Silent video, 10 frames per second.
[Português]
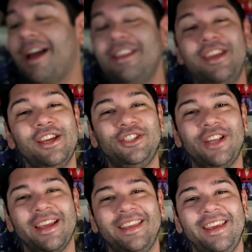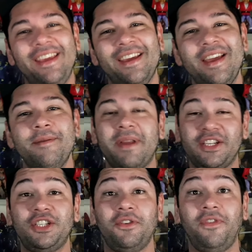a Ariete daqui para a
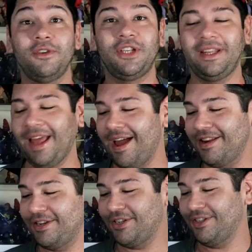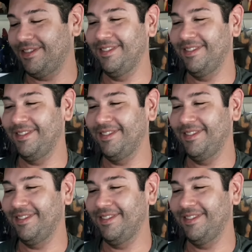gente ver os detalhes.